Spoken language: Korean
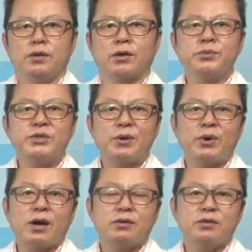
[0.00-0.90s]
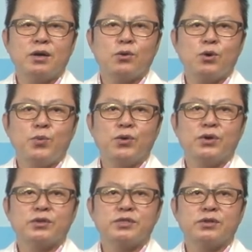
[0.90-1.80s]
여름 장마가 끝나고
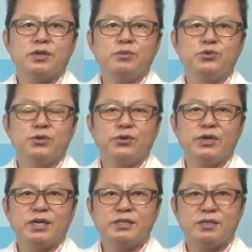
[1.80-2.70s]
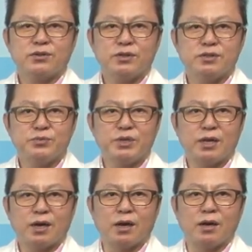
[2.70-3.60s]
본격적인 무더위가
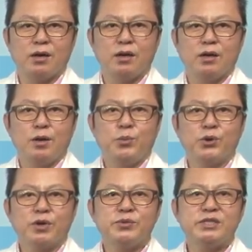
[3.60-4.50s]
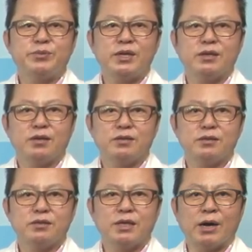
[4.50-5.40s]
시작됐습니다. 폭염이 심할
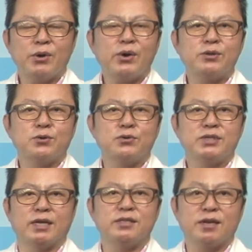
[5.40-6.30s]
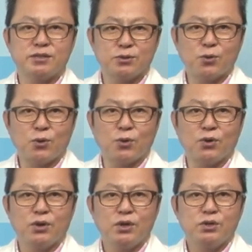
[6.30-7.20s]
때는 야외 활동을 자제하시고
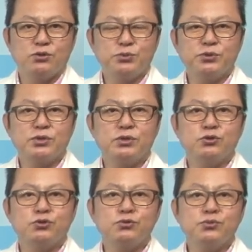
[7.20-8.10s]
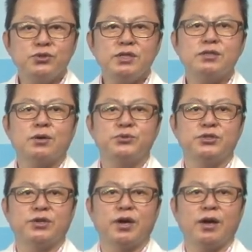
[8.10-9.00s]
수분을 충분히
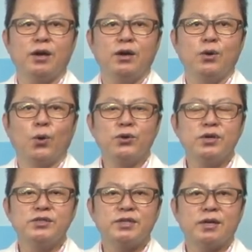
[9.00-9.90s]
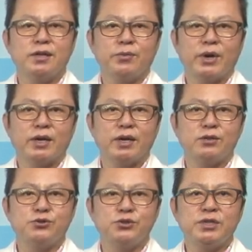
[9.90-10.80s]
섭취해 온열질환
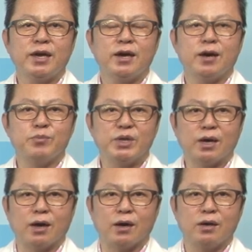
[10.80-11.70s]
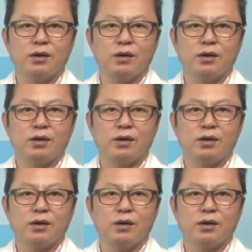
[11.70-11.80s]
예방에 주의해야 합니다.